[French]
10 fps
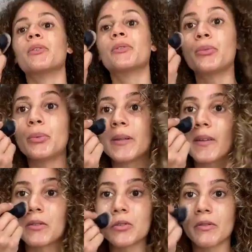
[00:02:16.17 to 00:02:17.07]

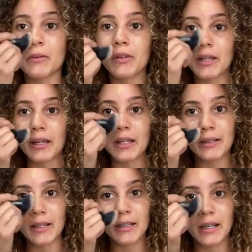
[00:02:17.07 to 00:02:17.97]
Ensuite, je vais venir
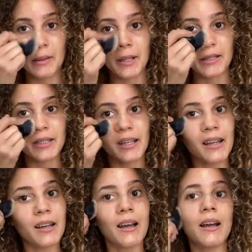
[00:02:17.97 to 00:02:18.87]
étaler la
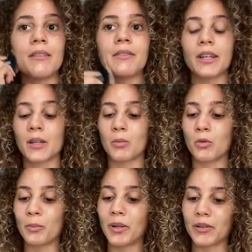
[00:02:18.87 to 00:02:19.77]
matière avec
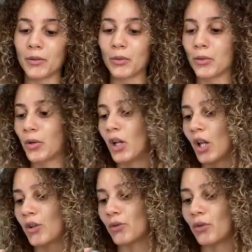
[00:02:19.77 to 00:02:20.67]
mon pinceau
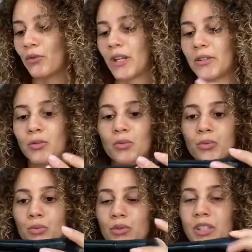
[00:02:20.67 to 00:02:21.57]
The Face 2
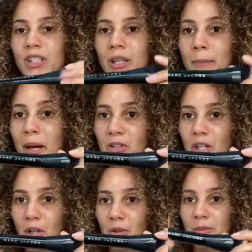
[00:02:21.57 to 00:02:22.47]
de chez Marc
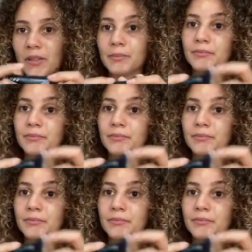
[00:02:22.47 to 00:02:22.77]
Jacobs.